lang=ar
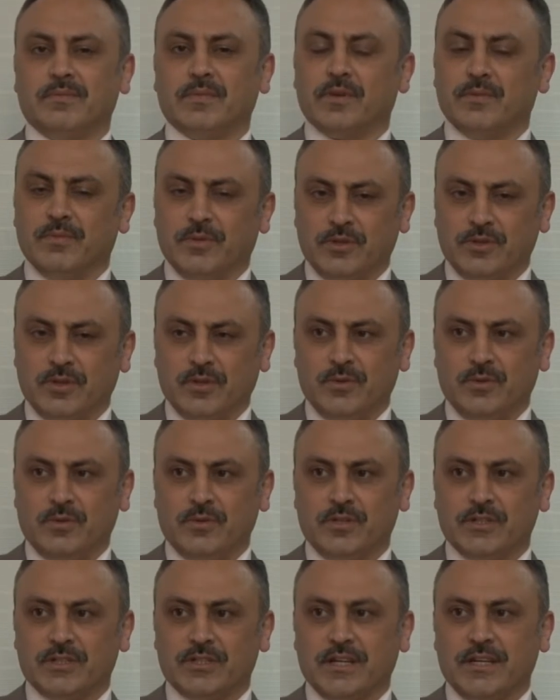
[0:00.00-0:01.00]

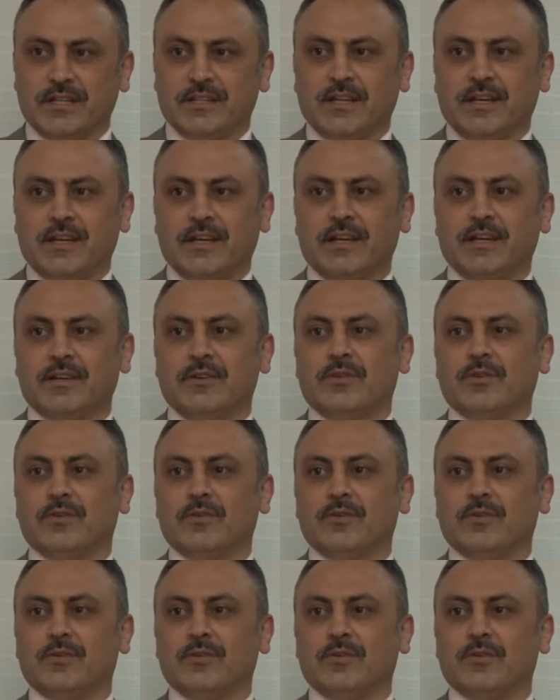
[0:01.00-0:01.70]
مطيولوني شيدا إلو